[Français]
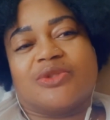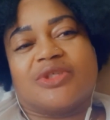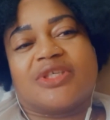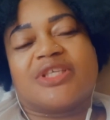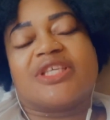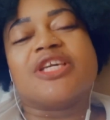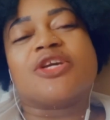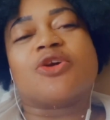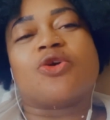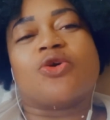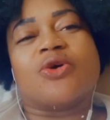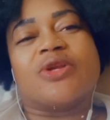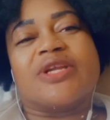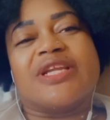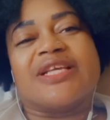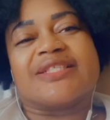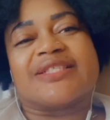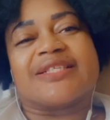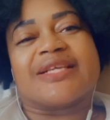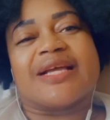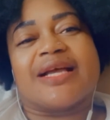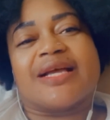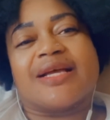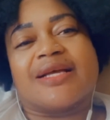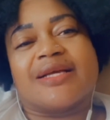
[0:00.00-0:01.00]
qui connaît
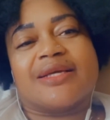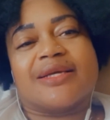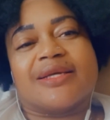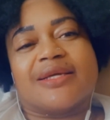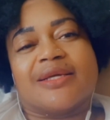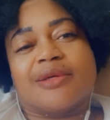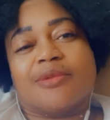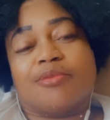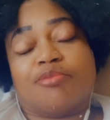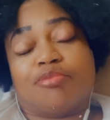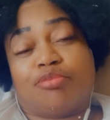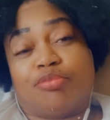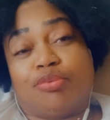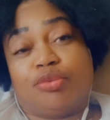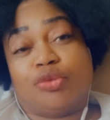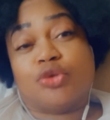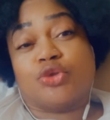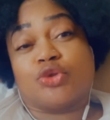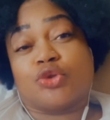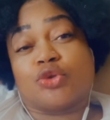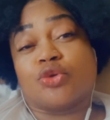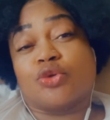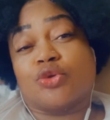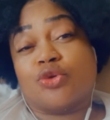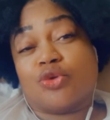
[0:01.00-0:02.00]
ça
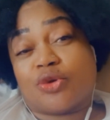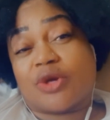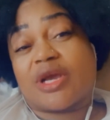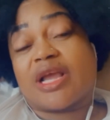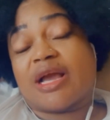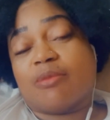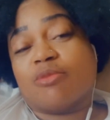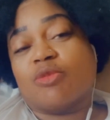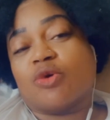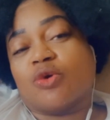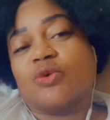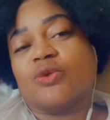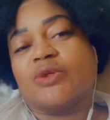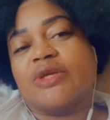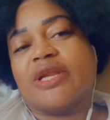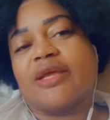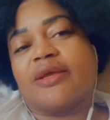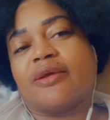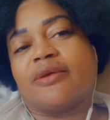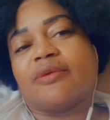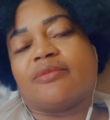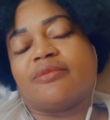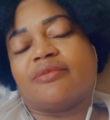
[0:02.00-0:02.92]
plus que le Camerounais.